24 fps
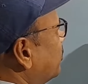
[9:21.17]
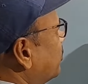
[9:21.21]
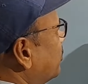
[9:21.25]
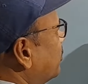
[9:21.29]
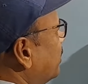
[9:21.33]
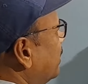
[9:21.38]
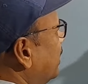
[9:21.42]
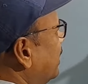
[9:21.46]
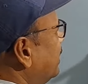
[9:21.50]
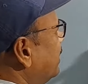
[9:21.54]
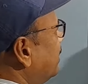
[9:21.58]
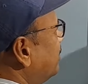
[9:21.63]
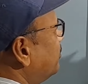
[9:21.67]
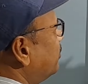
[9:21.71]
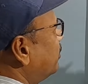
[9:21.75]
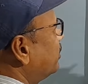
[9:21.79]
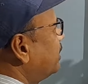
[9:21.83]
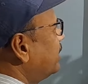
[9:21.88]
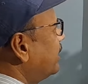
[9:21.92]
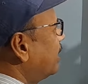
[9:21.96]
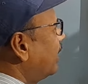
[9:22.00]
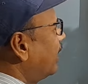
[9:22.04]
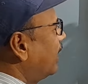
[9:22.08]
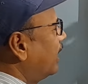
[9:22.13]
পনেরো এদের
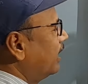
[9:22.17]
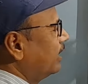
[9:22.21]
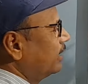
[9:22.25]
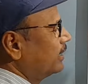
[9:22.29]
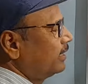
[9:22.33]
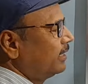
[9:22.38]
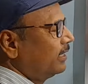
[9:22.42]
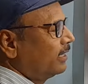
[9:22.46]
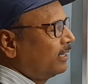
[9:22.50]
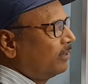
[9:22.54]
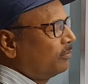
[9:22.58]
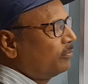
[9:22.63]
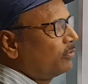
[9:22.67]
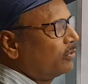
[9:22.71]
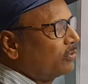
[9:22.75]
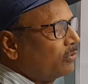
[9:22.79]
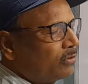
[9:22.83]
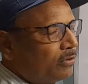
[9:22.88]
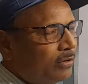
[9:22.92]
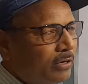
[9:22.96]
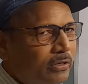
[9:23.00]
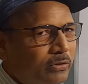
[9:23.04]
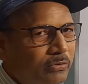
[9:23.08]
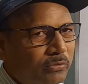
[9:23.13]
মধ্যে আট থেকে
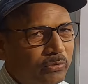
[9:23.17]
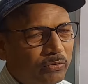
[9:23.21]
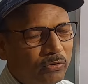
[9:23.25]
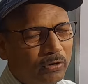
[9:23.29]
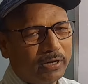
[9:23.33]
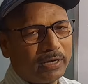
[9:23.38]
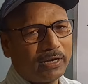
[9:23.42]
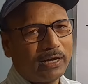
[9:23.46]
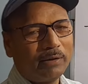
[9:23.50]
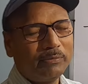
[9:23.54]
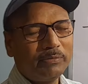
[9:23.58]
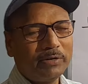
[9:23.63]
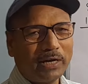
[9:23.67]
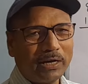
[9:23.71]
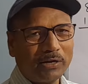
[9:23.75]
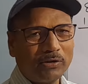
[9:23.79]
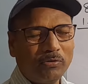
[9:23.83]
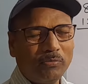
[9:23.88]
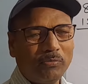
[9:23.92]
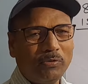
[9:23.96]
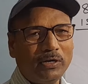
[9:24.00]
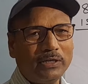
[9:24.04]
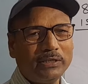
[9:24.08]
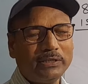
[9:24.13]
পনেরো কিন্তু নয় আমি
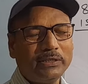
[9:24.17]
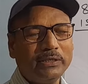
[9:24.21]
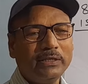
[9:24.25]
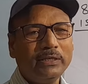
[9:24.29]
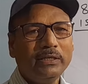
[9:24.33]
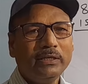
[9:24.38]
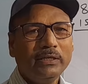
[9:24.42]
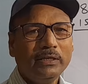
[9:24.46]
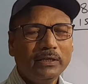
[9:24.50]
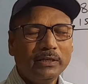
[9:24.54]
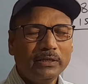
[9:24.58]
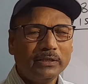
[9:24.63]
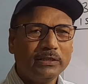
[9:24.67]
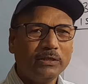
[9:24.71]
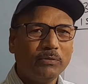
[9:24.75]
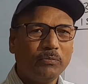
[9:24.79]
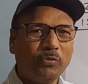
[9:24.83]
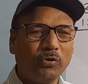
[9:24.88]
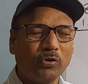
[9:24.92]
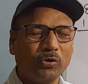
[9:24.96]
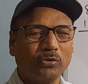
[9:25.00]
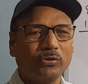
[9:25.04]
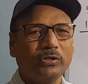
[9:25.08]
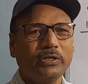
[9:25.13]
আগেও বলেছি যে
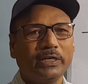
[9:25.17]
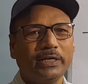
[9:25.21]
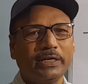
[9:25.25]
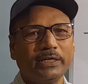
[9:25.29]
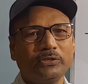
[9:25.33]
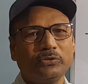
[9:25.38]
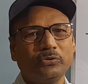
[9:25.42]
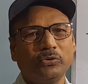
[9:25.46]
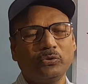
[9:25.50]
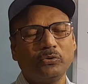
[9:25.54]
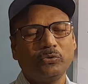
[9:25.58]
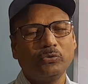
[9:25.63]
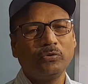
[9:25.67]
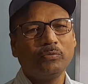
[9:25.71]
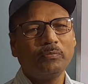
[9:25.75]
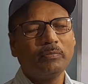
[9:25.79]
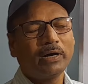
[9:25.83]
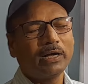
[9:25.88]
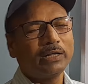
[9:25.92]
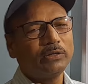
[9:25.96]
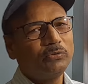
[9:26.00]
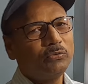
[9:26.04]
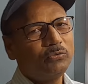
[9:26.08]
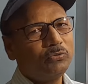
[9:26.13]
বড় থেকে ছোট
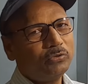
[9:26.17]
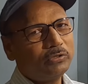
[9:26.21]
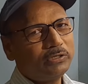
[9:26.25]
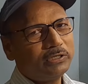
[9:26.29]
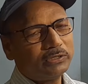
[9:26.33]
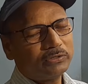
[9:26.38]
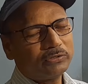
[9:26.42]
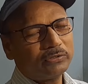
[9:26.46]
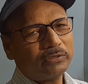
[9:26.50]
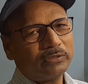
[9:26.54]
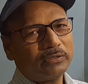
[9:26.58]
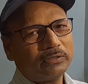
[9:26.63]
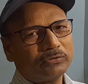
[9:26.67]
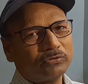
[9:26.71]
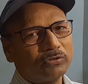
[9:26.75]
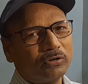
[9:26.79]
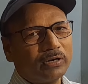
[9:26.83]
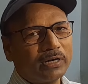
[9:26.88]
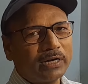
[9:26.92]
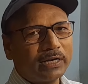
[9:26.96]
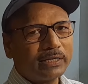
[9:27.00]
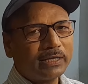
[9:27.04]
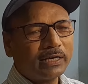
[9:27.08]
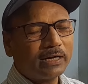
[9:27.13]
বা দুটো যে
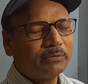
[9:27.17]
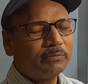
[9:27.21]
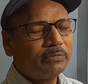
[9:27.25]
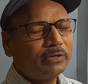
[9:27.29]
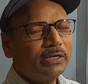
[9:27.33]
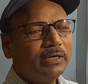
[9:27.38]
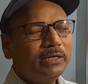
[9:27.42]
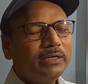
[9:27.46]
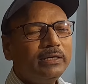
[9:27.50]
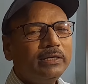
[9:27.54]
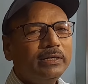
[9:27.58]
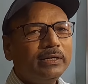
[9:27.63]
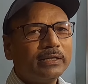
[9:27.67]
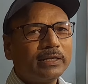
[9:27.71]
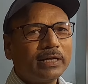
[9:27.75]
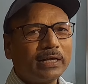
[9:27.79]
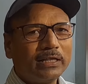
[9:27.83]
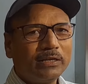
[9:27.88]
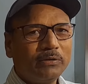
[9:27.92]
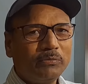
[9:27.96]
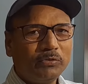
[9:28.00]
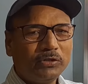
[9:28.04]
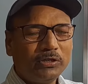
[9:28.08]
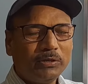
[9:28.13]
সংখ্যা থাকবে
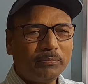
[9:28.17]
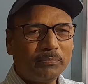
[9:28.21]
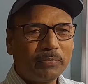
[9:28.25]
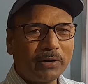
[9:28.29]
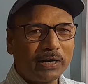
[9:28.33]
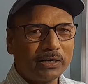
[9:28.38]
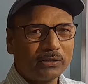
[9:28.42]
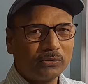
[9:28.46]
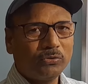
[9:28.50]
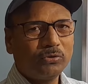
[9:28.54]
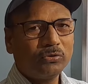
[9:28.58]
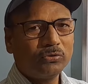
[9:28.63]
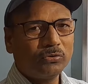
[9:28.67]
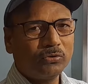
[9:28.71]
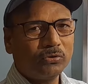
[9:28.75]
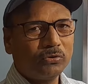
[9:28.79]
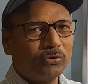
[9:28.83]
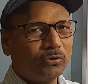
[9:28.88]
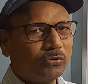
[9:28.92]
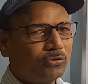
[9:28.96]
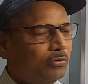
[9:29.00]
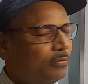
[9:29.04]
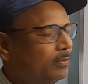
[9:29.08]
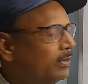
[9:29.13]
তাদের মধ্যে পার্থক্য
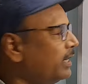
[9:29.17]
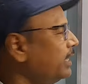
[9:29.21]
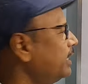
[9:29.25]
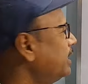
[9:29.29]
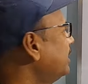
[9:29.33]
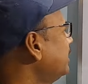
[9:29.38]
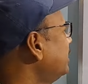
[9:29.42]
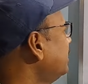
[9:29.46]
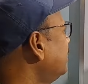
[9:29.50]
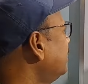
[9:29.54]
কত মানে